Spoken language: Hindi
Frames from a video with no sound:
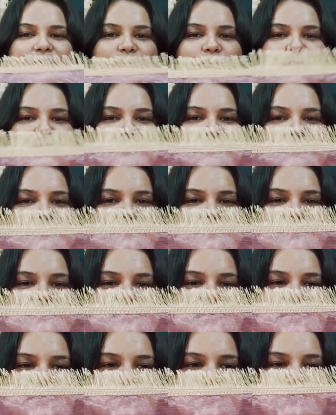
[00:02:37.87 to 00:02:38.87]
है दुपट्टे में
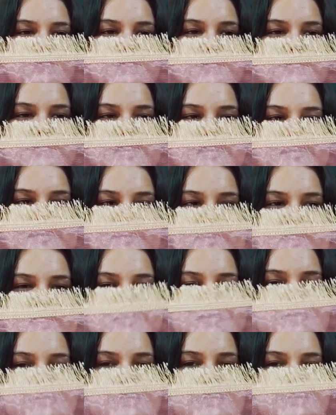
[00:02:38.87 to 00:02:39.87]
चारों ही साइड में इस
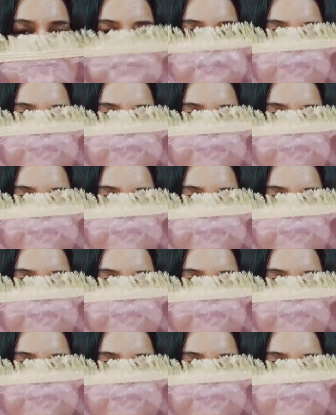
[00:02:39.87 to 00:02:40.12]
तरीके का